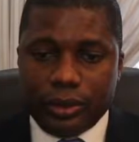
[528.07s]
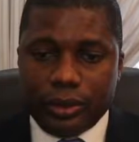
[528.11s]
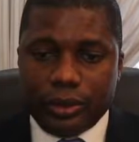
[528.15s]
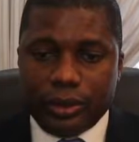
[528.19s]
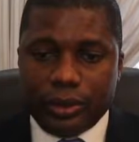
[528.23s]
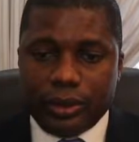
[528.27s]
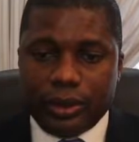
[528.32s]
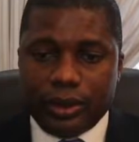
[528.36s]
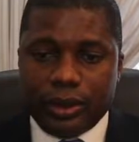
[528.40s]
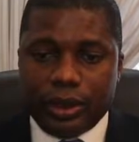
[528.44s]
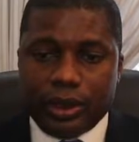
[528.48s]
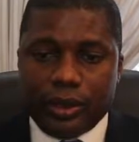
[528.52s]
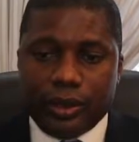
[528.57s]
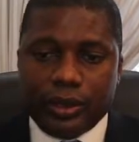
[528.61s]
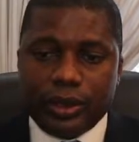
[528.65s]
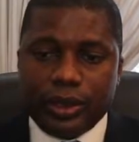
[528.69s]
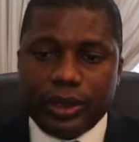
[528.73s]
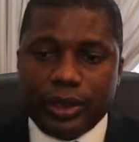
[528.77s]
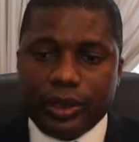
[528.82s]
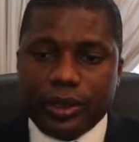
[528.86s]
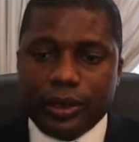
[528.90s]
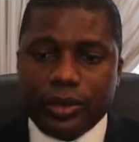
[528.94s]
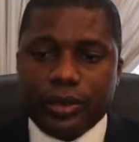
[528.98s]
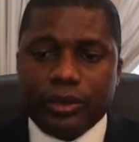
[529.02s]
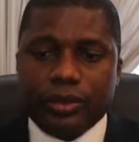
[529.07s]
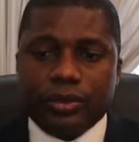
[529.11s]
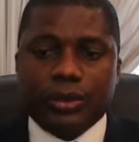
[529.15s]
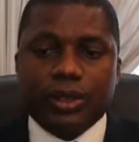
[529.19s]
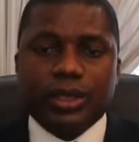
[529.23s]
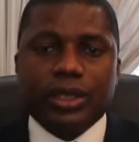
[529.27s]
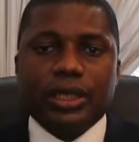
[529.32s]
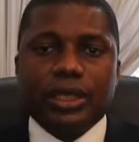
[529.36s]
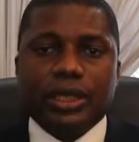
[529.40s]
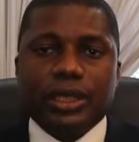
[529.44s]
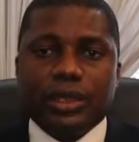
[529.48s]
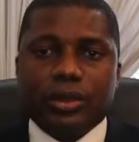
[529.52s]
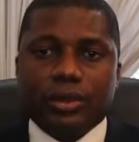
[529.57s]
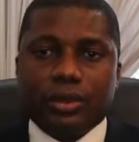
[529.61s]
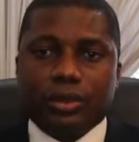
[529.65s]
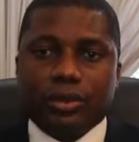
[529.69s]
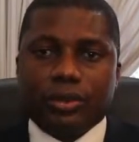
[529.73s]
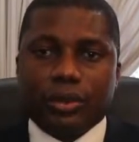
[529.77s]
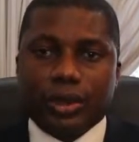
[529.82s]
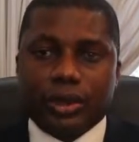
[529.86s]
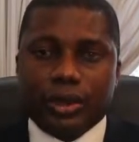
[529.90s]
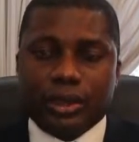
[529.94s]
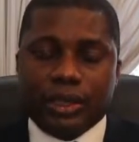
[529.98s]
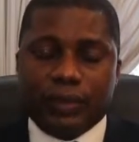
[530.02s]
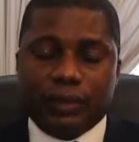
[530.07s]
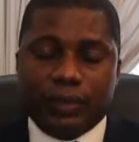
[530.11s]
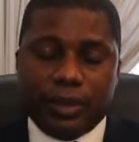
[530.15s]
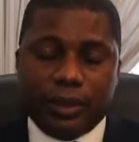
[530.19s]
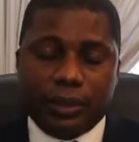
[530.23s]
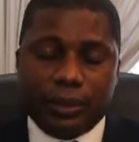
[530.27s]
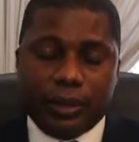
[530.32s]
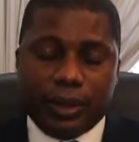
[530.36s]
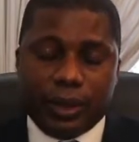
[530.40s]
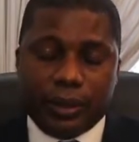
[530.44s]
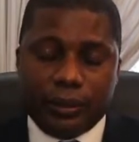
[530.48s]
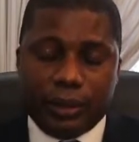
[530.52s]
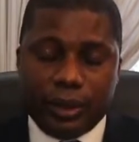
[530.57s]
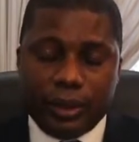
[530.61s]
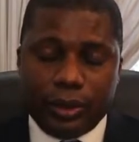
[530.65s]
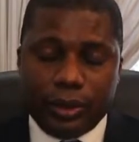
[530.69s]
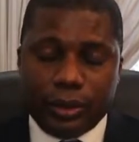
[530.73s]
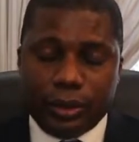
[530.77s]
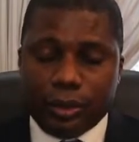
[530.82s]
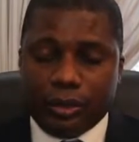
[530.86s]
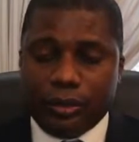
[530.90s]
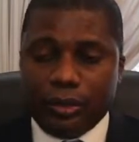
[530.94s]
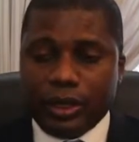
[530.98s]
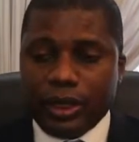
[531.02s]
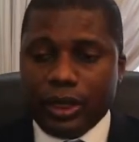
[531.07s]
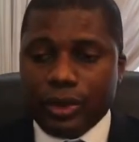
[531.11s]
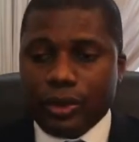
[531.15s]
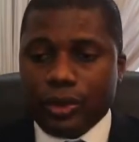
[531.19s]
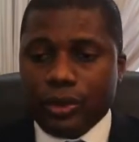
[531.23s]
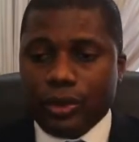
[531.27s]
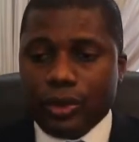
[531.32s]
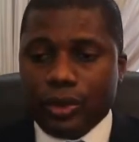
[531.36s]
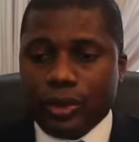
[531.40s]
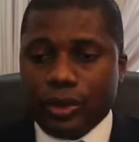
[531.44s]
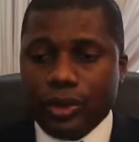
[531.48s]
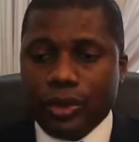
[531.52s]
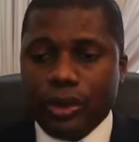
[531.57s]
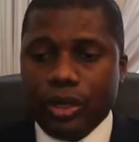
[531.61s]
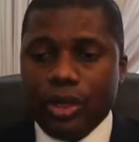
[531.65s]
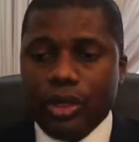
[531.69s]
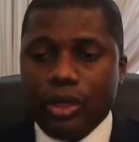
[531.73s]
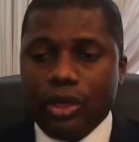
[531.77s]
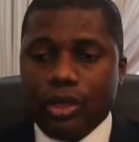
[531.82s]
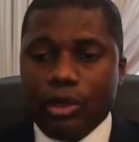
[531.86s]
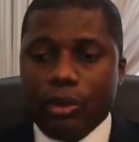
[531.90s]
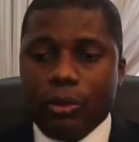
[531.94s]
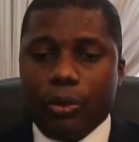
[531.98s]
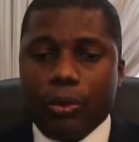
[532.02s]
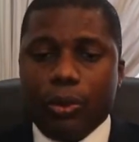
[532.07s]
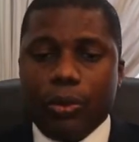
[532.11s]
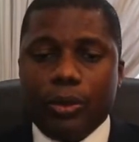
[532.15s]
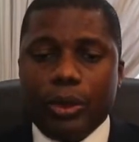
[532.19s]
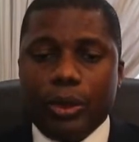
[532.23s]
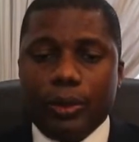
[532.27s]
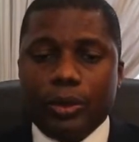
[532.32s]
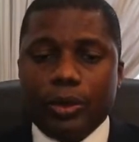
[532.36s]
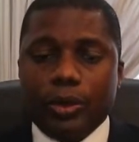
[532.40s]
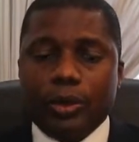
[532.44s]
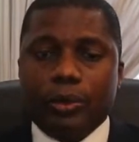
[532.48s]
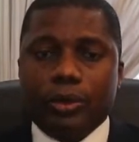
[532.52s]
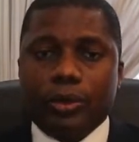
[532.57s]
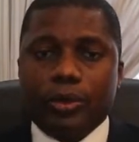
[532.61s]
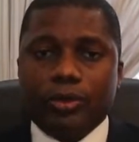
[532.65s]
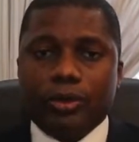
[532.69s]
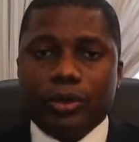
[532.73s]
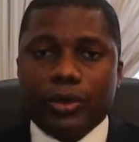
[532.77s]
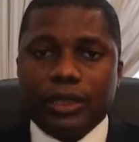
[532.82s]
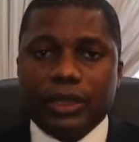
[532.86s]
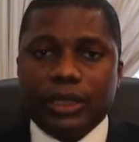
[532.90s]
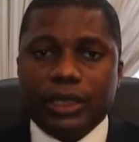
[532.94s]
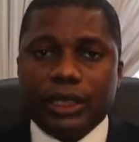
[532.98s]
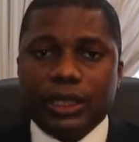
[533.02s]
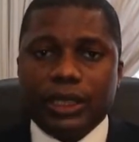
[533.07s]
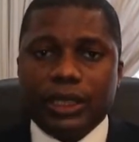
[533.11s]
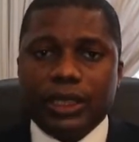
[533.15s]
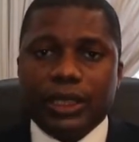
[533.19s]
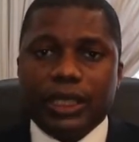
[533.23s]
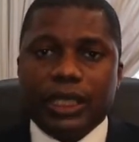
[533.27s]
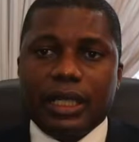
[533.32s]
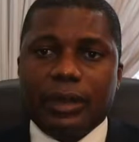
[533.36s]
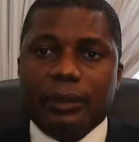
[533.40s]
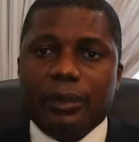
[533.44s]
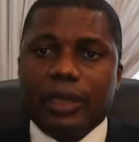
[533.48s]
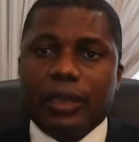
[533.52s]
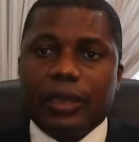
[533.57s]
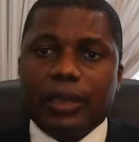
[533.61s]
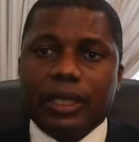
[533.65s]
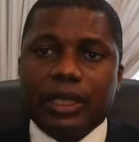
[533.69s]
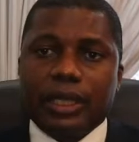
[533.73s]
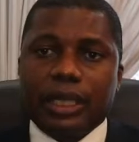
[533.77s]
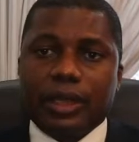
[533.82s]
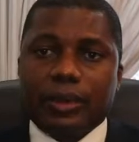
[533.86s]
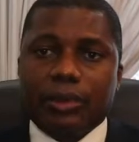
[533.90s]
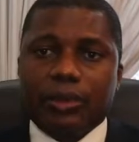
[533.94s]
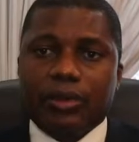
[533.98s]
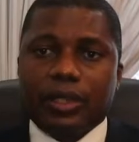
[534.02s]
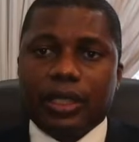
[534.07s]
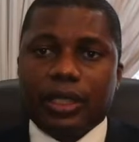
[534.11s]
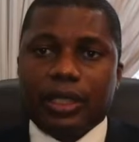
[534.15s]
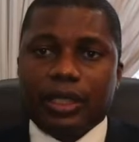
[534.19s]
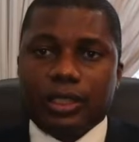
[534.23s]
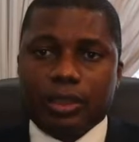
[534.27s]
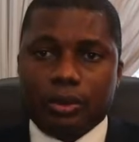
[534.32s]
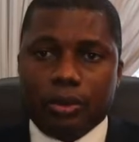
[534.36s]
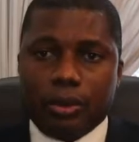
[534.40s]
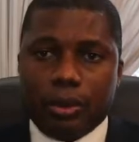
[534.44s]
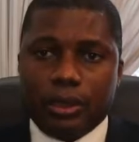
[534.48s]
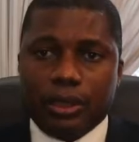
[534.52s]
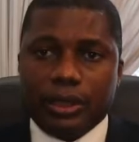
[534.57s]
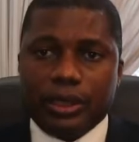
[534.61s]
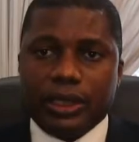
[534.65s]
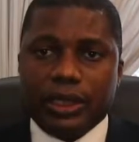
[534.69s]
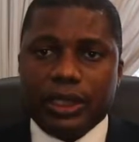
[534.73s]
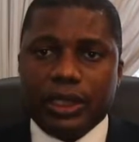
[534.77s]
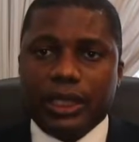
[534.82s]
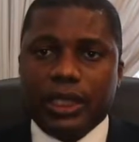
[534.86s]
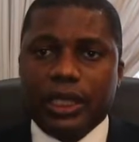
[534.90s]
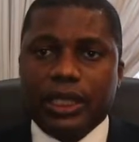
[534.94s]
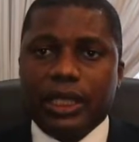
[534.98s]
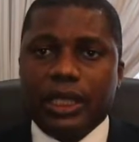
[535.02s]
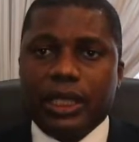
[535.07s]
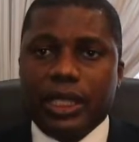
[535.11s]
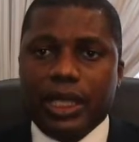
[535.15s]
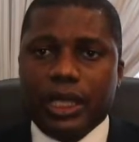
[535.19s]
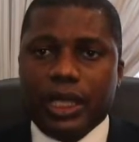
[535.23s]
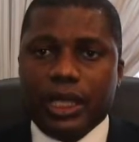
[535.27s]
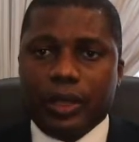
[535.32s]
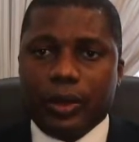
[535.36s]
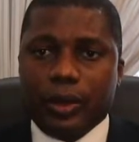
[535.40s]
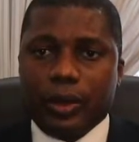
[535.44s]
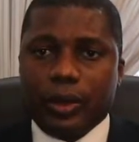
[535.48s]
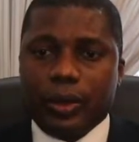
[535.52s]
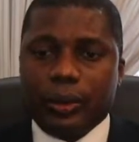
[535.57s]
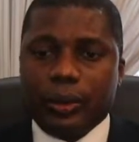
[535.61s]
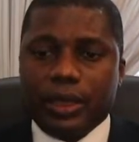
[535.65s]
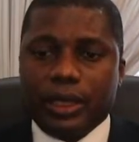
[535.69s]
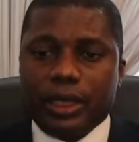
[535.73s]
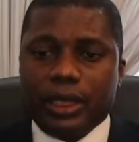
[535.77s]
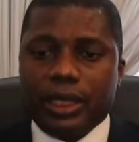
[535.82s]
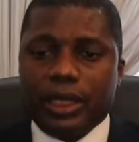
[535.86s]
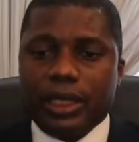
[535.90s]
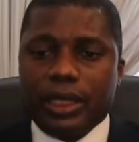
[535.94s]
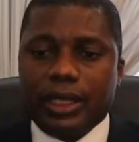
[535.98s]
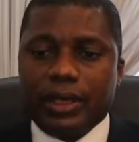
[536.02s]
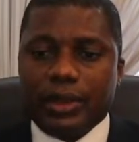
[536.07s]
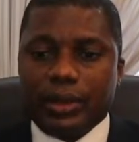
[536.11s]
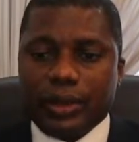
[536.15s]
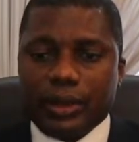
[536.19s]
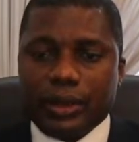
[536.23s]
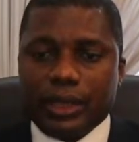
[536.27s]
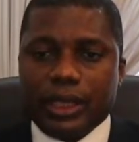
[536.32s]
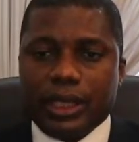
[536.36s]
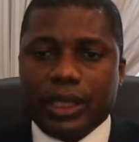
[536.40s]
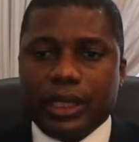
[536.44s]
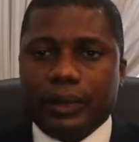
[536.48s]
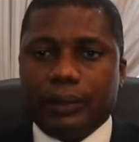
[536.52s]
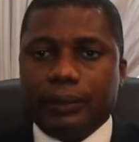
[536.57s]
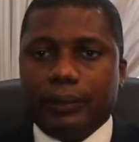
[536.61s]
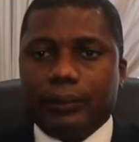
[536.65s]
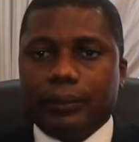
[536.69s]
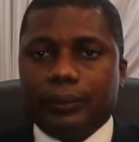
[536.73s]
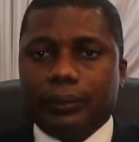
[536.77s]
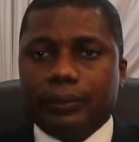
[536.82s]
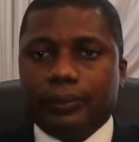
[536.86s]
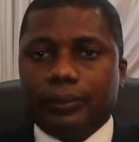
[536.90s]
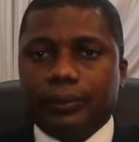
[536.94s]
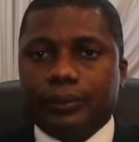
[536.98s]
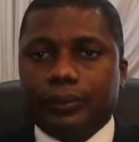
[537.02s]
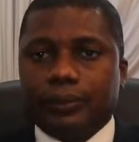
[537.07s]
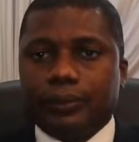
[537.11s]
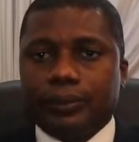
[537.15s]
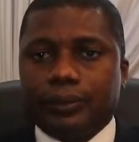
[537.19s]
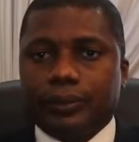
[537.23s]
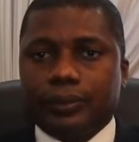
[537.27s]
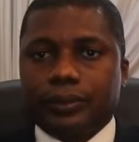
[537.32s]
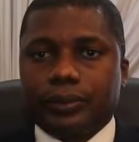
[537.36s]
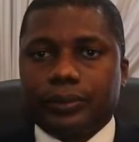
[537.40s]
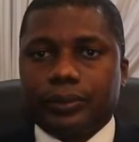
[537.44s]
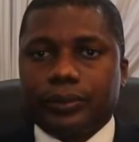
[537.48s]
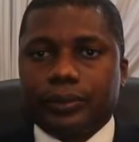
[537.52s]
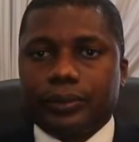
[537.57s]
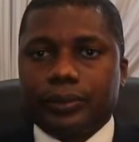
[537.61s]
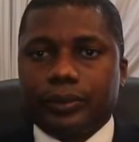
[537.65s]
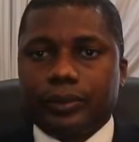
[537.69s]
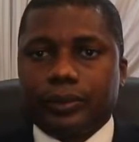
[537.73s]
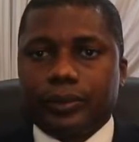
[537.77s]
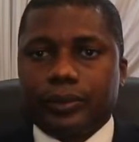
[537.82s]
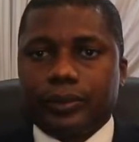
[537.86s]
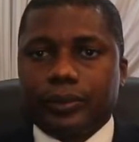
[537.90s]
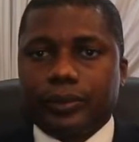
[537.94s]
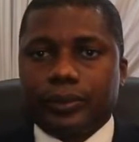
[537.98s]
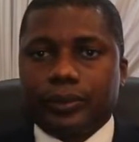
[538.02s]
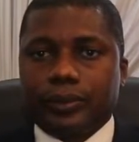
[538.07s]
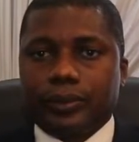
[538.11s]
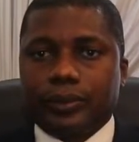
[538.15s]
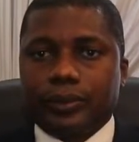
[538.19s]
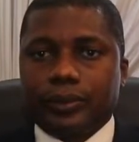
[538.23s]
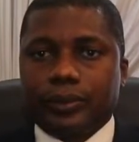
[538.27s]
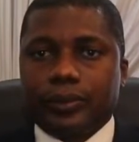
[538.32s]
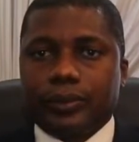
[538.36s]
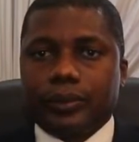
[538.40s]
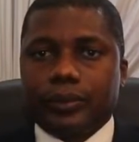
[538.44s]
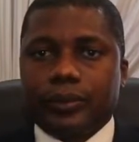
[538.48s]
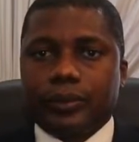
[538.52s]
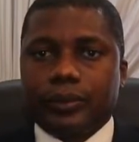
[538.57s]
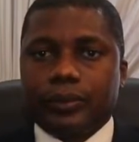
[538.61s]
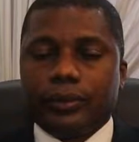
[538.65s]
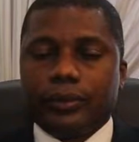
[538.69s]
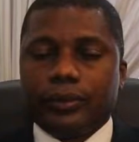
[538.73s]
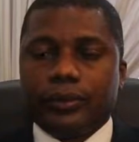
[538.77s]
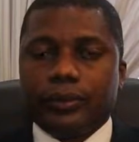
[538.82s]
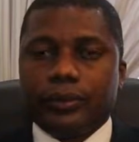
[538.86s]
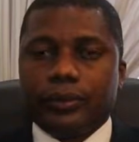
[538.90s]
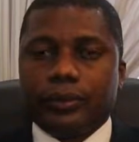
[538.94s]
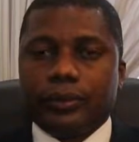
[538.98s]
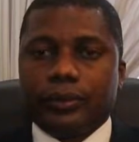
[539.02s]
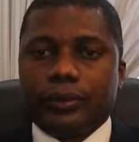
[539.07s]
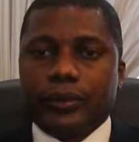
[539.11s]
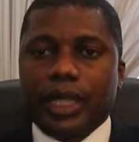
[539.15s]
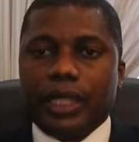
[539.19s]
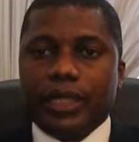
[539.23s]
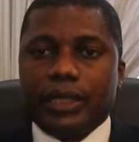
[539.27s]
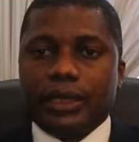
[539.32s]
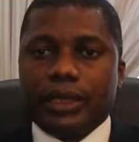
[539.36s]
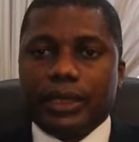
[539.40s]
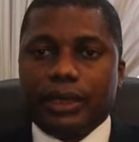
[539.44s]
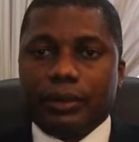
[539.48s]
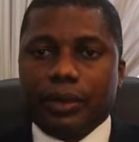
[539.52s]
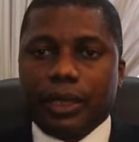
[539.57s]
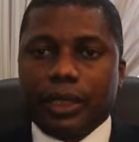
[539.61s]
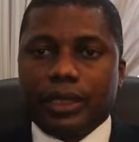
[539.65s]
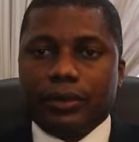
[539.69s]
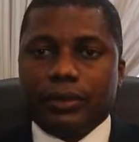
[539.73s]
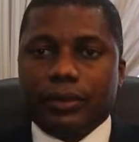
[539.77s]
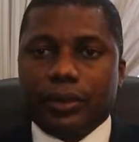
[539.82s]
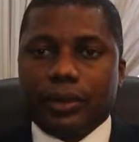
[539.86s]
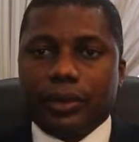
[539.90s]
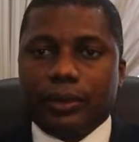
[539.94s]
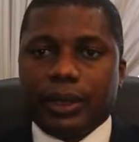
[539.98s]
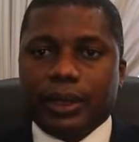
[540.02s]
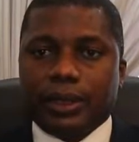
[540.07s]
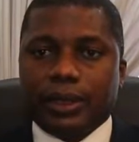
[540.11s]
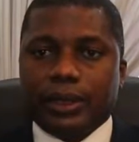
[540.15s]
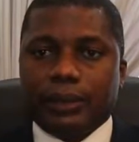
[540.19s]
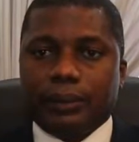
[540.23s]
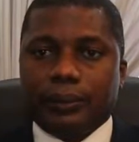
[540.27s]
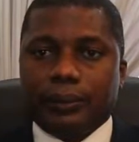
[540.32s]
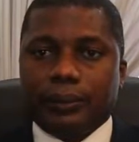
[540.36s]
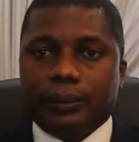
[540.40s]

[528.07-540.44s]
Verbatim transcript: euh, des, conditions de vie et trouver, ça va nous permettre de trouver des solutions aux problèmes de pauvreté et améliorer la gouvernance politique, économique et sociale. Honorable Sénalipi, merci. C'est moi qui vous remercie.